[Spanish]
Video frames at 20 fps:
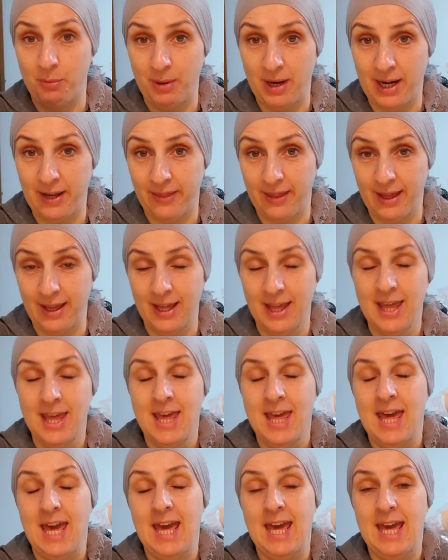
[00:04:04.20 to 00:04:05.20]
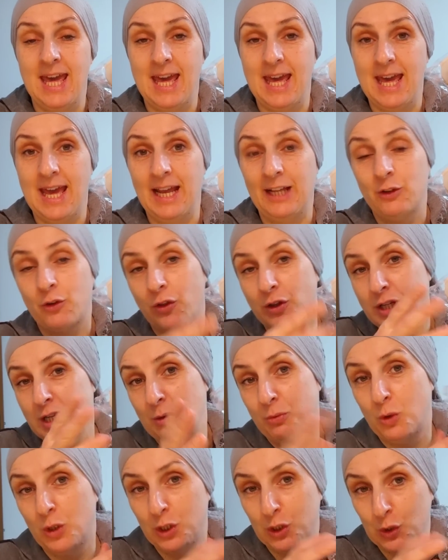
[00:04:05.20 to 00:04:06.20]
el verde. Eh, entonces
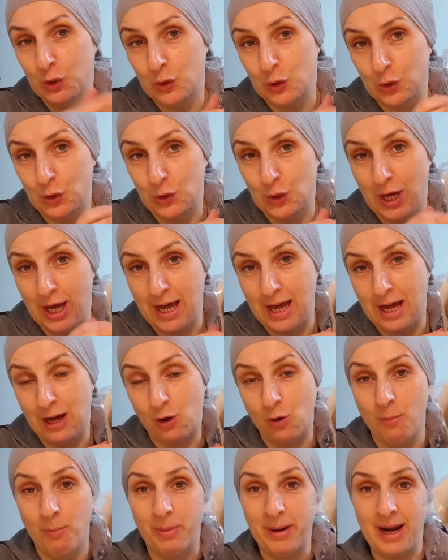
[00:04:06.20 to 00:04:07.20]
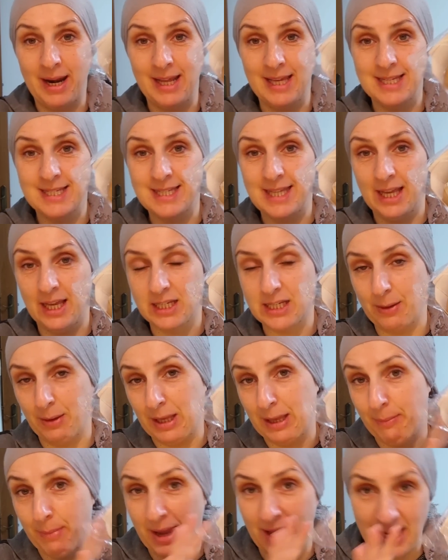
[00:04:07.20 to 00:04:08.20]
he vuelto a comprar este, que
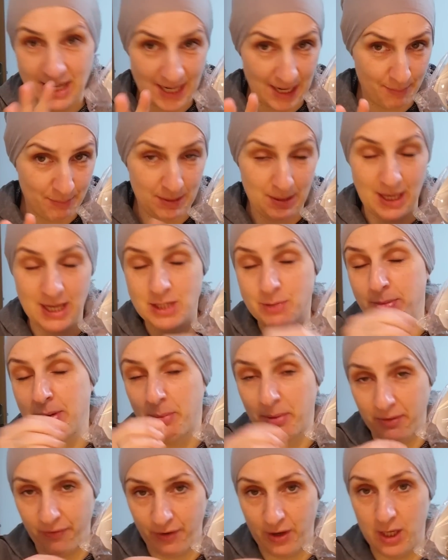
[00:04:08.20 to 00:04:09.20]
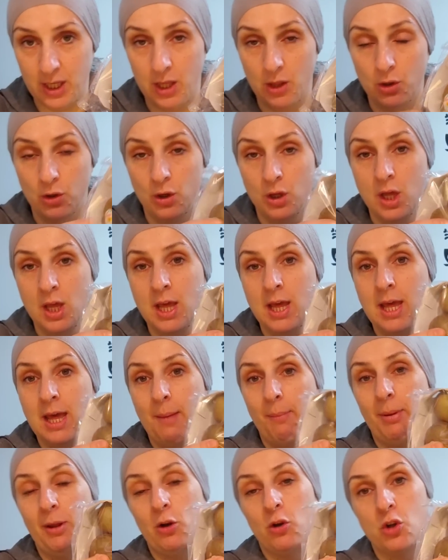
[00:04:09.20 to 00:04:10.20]
sabéis que es mi preferido.
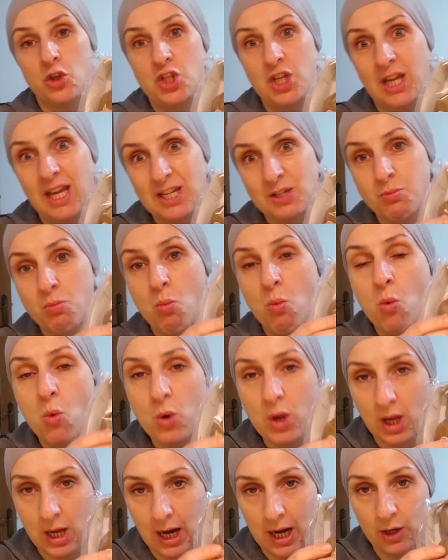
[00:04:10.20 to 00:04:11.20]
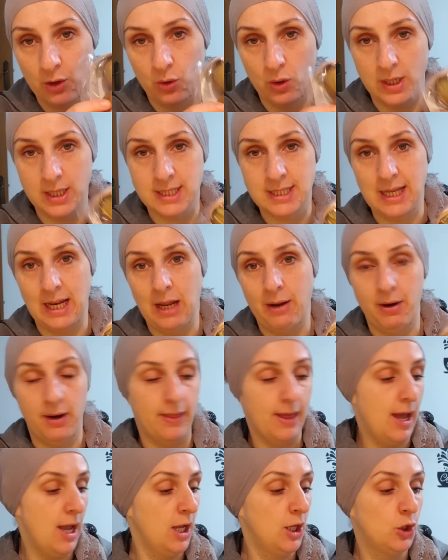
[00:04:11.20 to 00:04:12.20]
Pero sí que es muy caro este, la
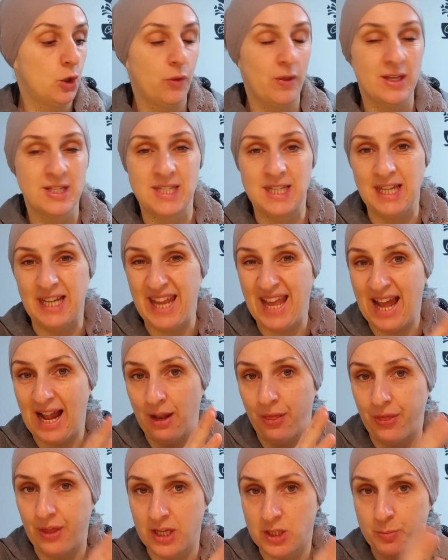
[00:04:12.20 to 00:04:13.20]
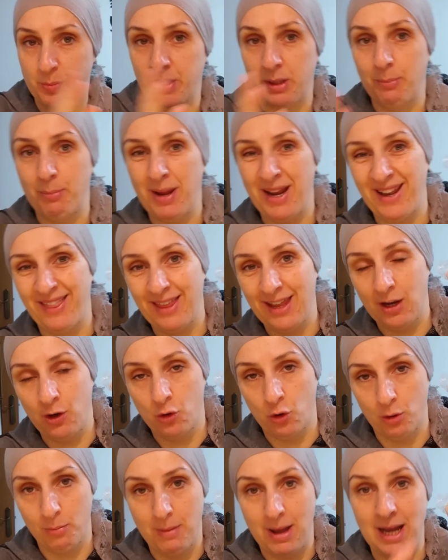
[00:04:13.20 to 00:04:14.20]
verdad. Entonces tiré al Cespri verde
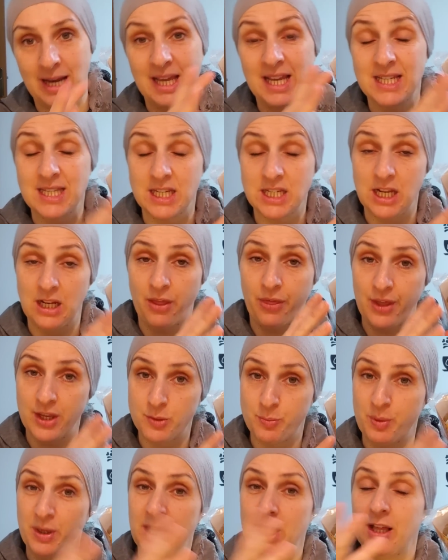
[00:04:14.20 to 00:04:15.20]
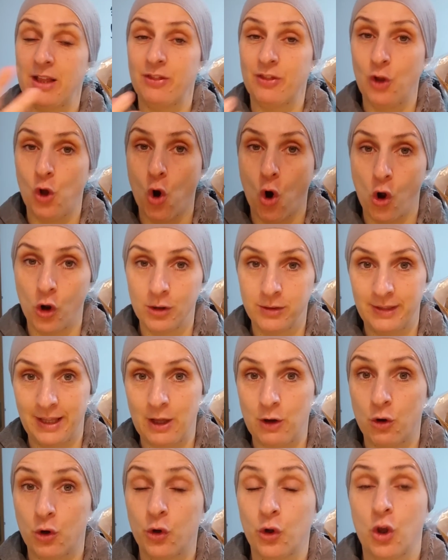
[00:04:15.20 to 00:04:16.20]
normal. Este es el Cespri Gold
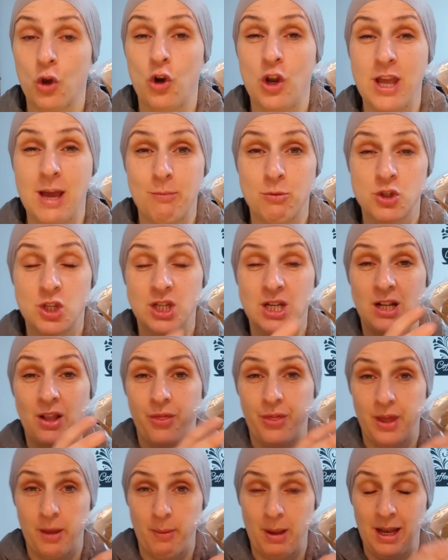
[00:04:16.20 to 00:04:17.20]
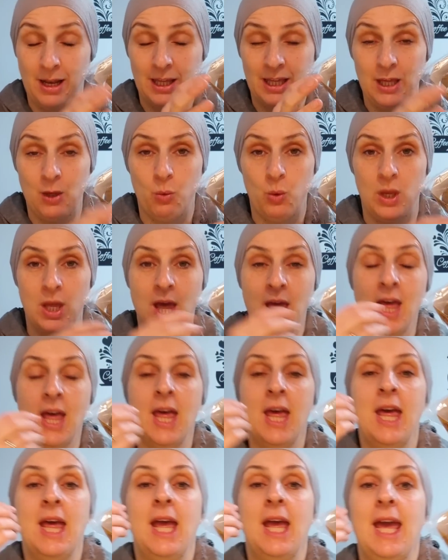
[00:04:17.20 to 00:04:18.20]
de oro, que yo le llamo. Este es el, el Kiwi
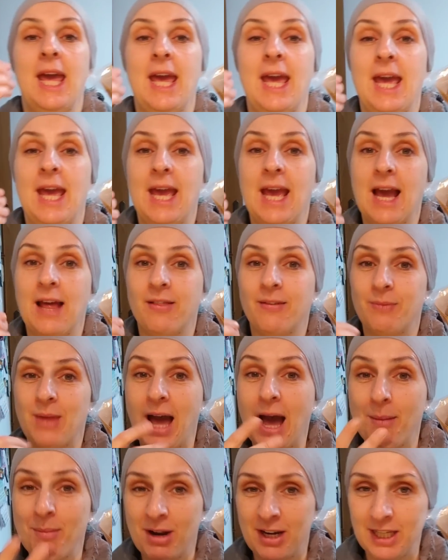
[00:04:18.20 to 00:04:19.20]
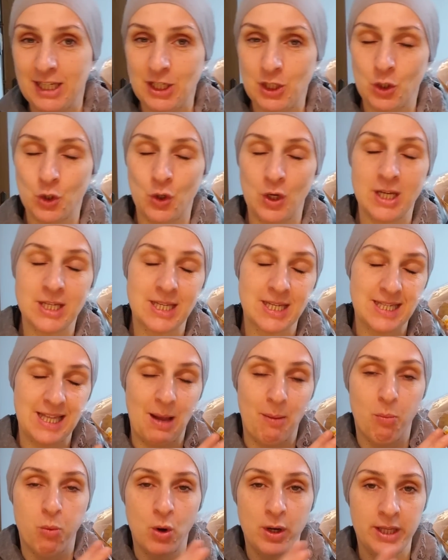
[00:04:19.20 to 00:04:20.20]
eh, amarillo. Este
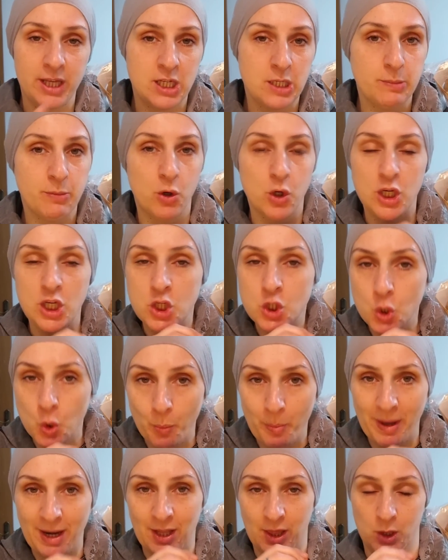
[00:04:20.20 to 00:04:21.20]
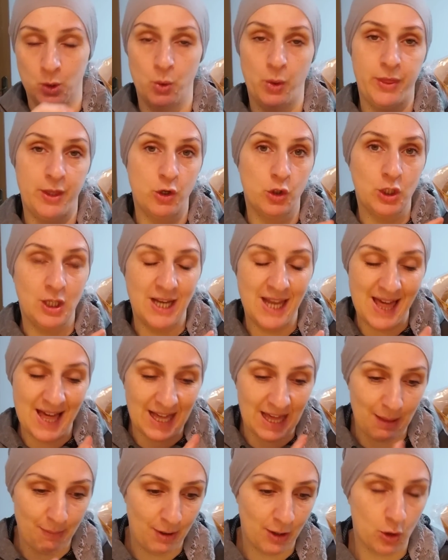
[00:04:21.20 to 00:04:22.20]
está buenísimo y súper dulce. No tiene
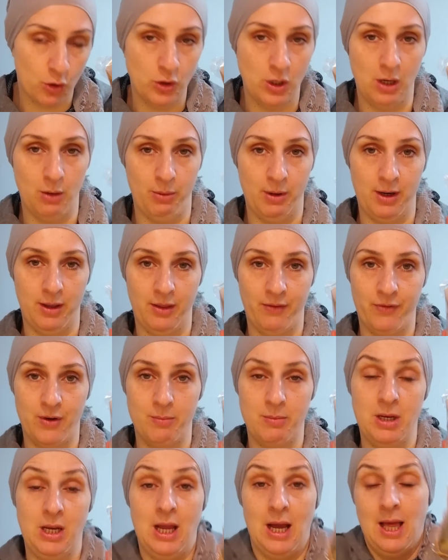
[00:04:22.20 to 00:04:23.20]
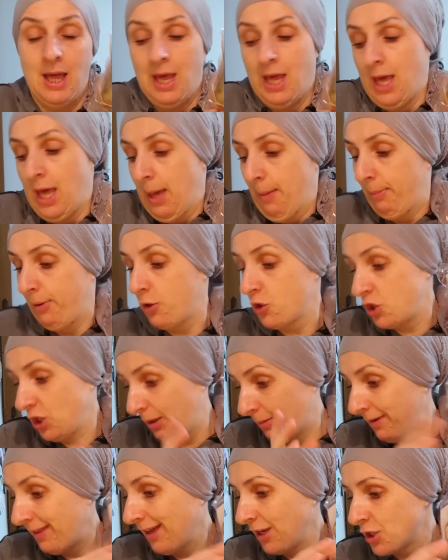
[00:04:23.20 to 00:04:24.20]
nada que ver con el verde, familia. Pero
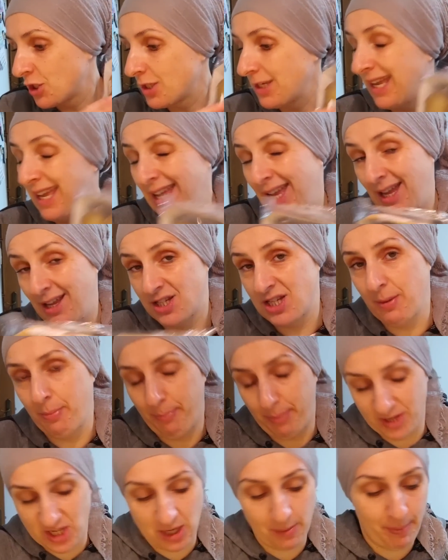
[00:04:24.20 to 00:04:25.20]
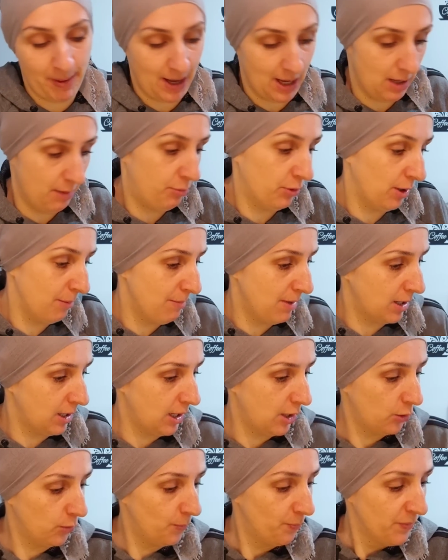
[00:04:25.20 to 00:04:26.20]
sí que es verdad que eh, se, paga porque es más
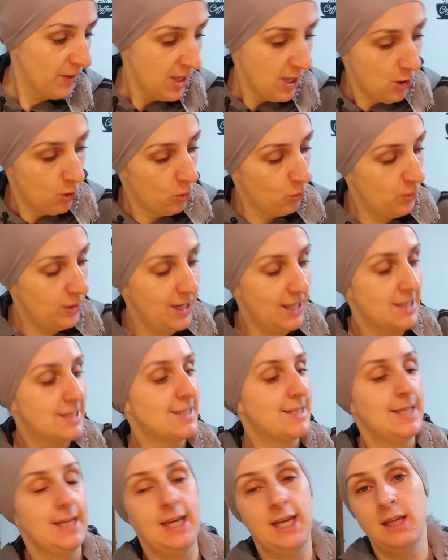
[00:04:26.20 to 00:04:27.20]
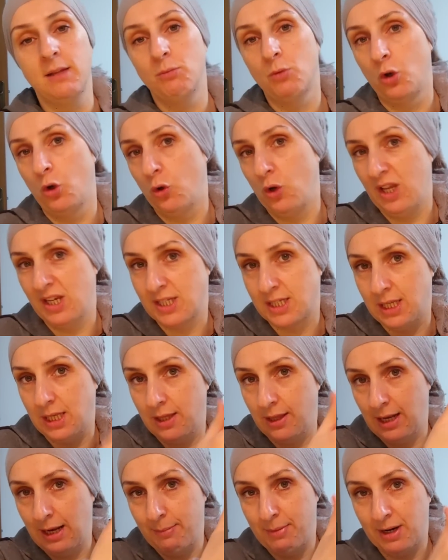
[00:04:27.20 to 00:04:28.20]
caro. Un Nestí, bueno,
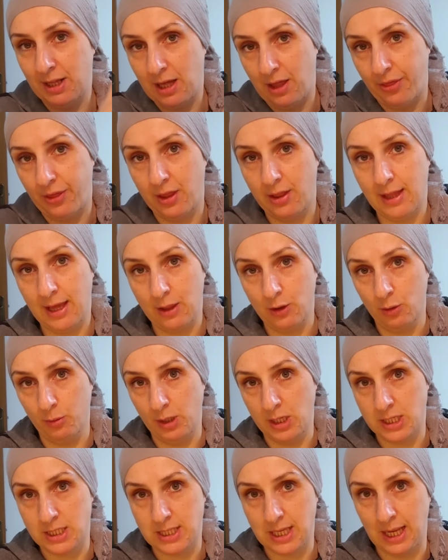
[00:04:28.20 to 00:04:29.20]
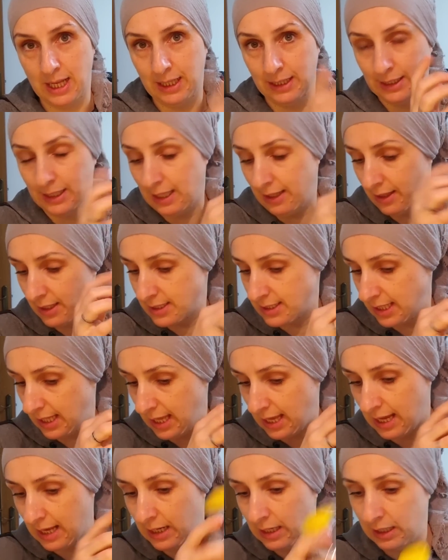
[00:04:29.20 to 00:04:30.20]
Nestí de la marca Hacendado. Es el té de
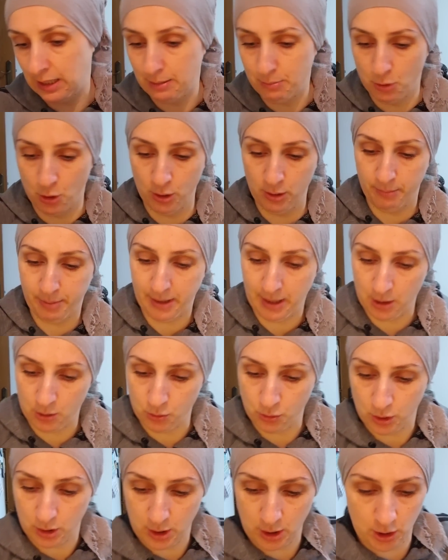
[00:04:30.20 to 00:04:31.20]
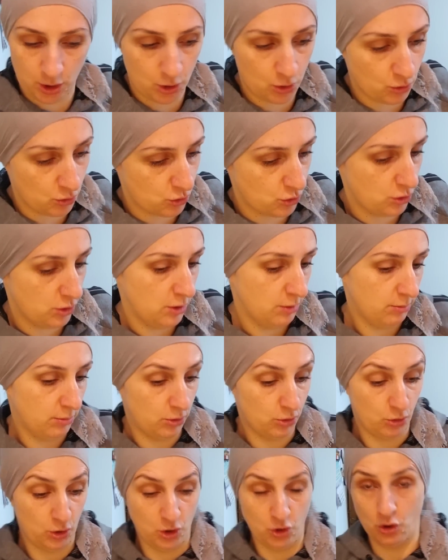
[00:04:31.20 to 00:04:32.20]
este al limón para los niños.
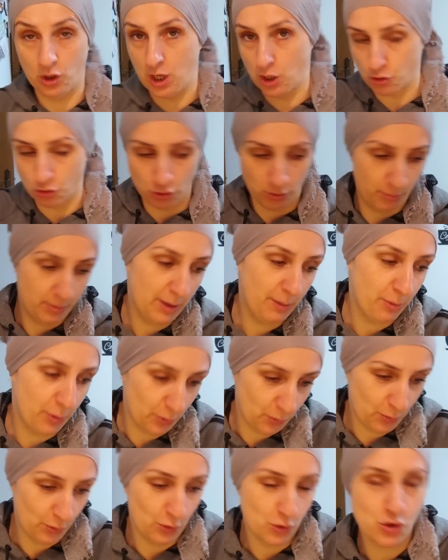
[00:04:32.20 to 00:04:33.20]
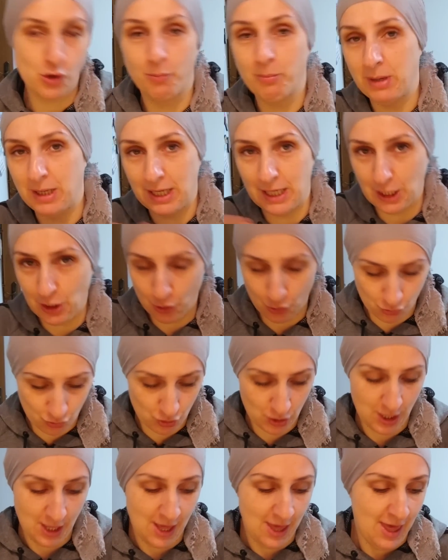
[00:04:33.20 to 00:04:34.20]
Bueno, niños que ya son hombres, pero bueno, son mis
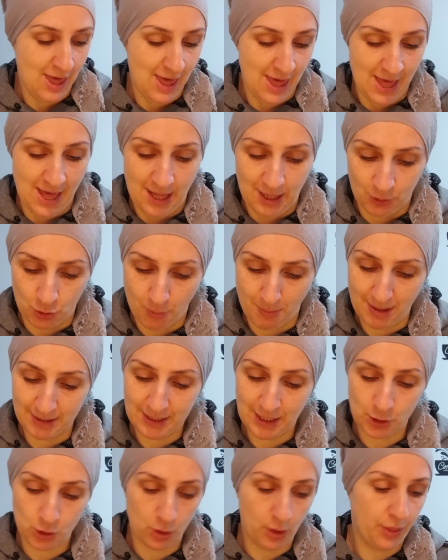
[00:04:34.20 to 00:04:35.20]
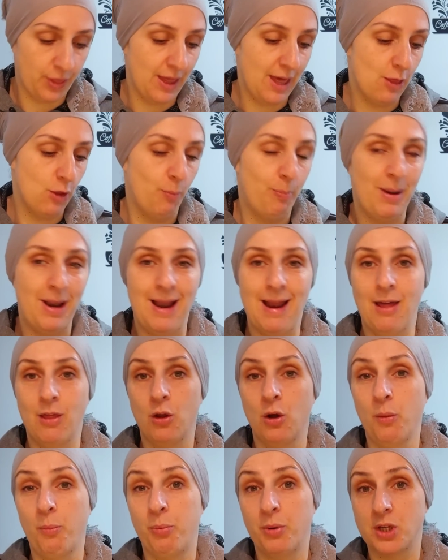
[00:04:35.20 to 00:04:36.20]
niños. Tomate troceado
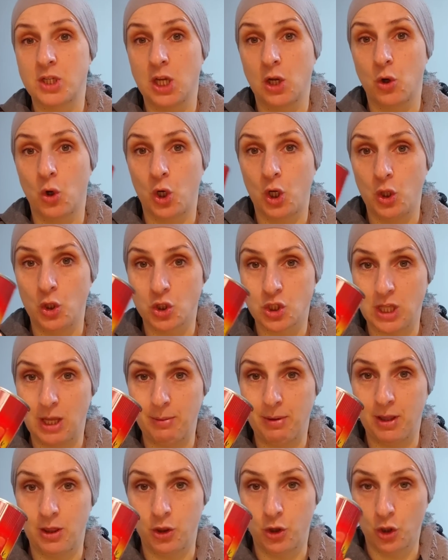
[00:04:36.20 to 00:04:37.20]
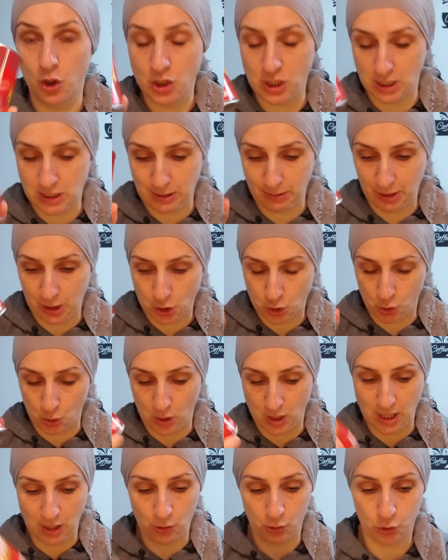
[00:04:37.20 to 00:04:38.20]
pelado, pues he cogido esta vez dos. Ya sabéis que
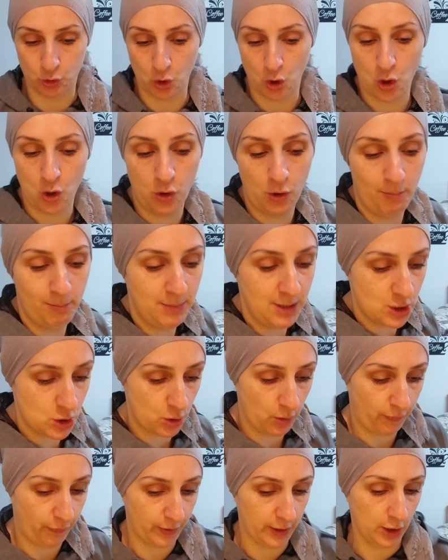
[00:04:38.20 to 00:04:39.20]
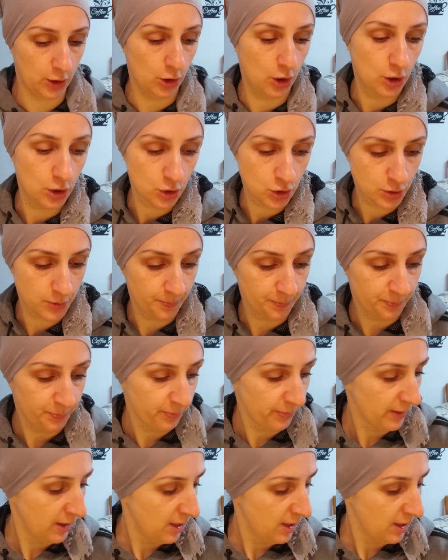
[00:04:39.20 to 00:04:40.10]
esto dañado todos mis sofritos.